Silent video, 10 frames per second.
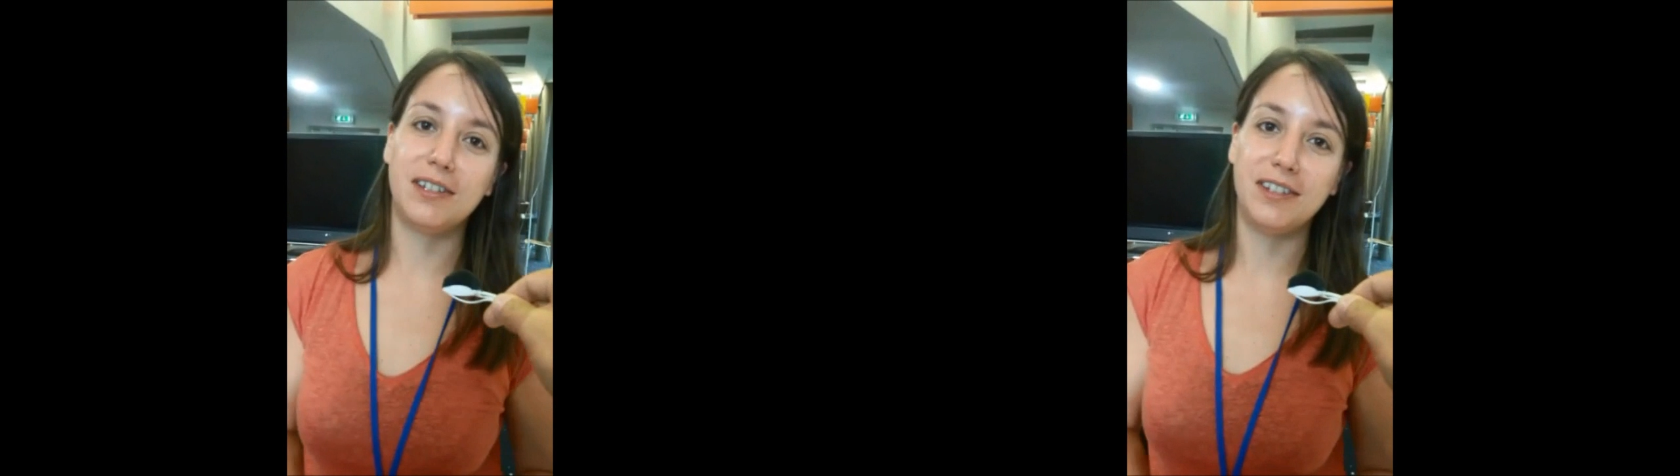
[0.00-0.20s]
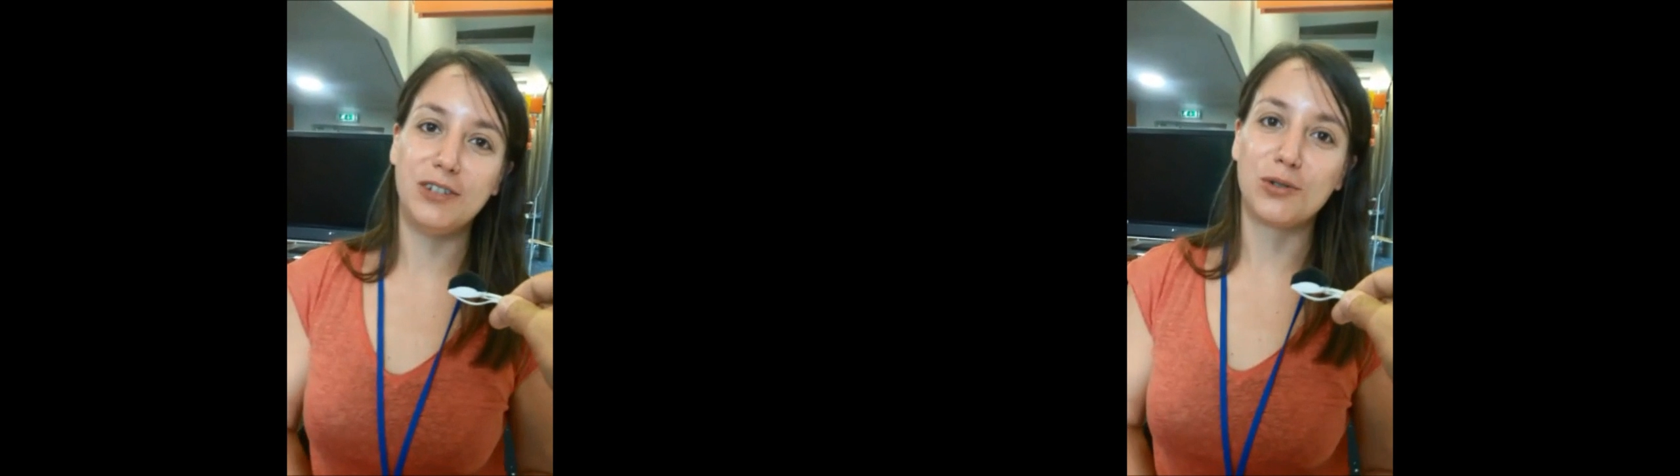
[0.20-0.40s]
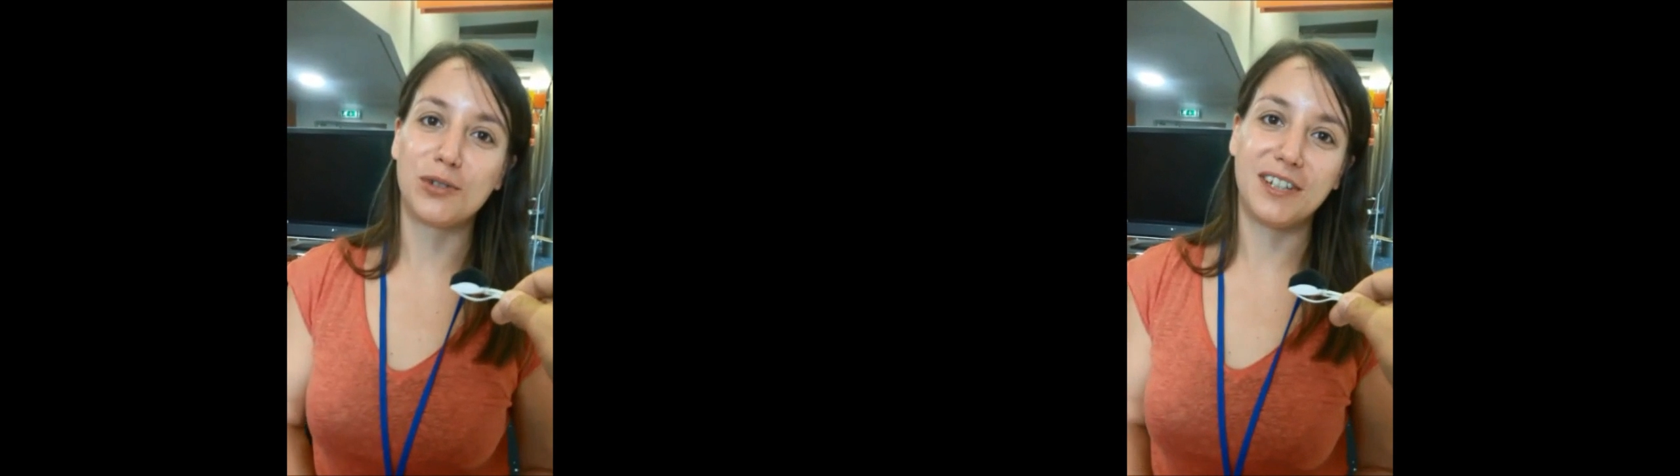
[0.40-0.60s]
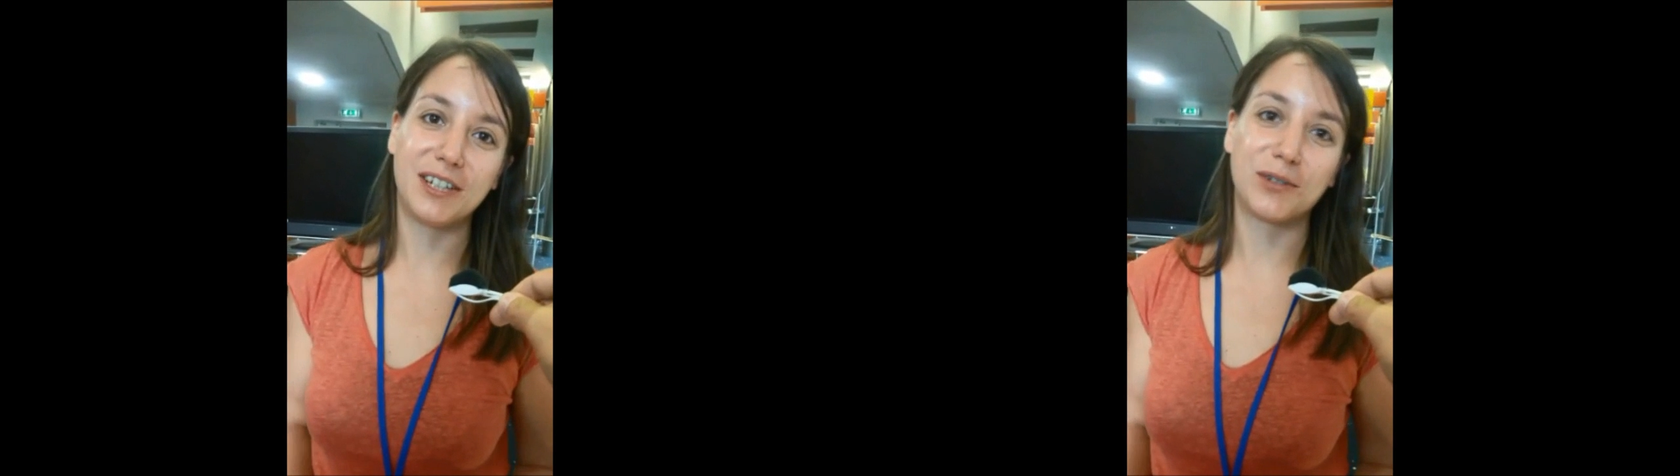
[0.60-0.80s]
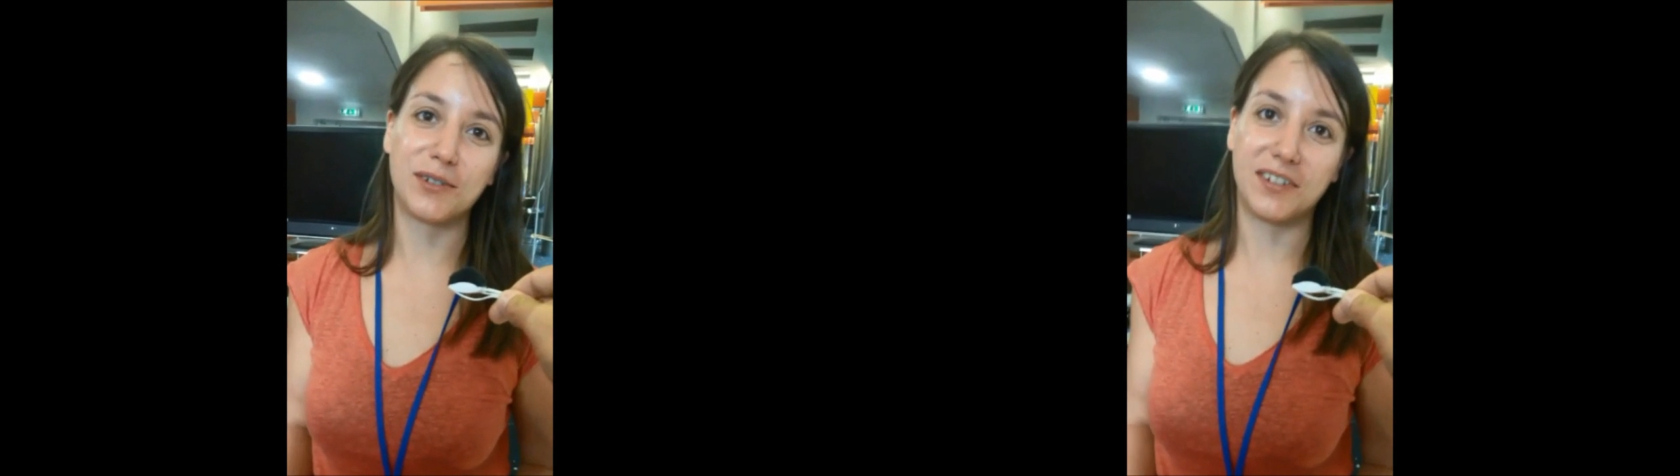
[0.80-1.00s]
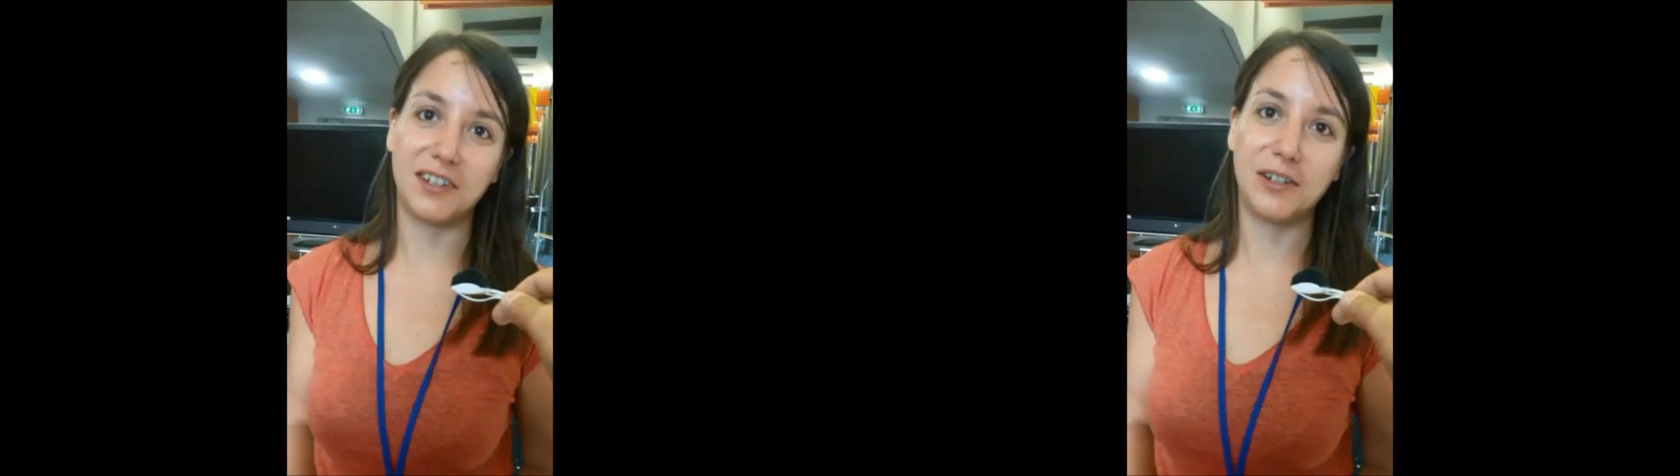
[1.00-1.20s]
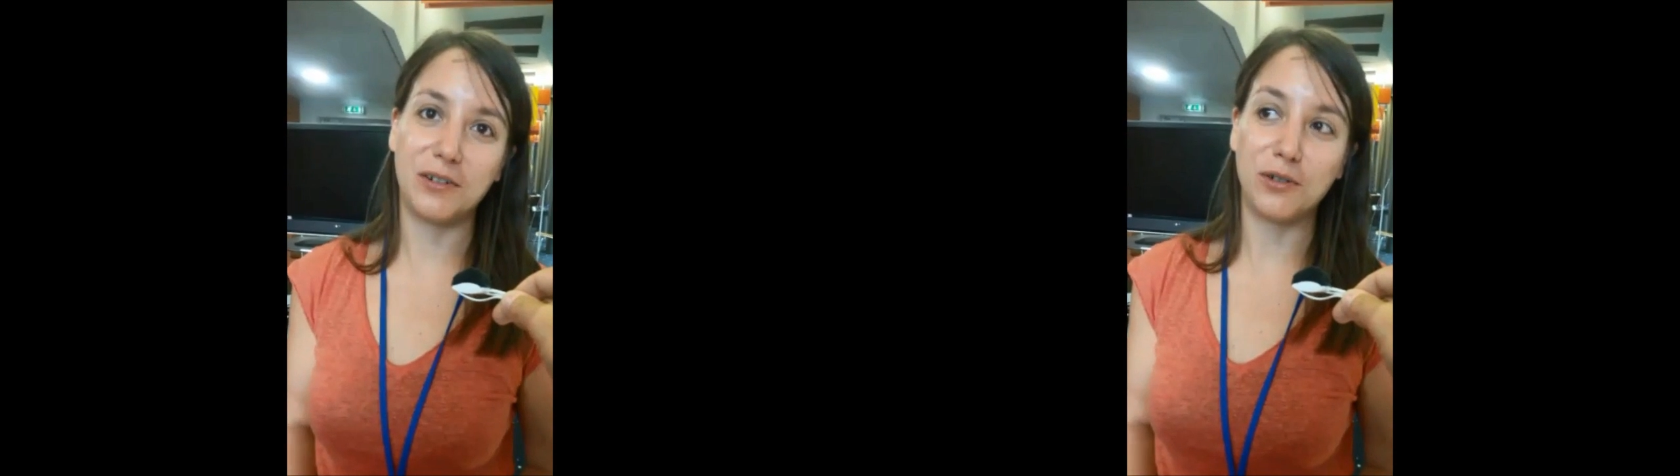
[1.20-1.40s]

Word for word: ici, je sais que c'est euh,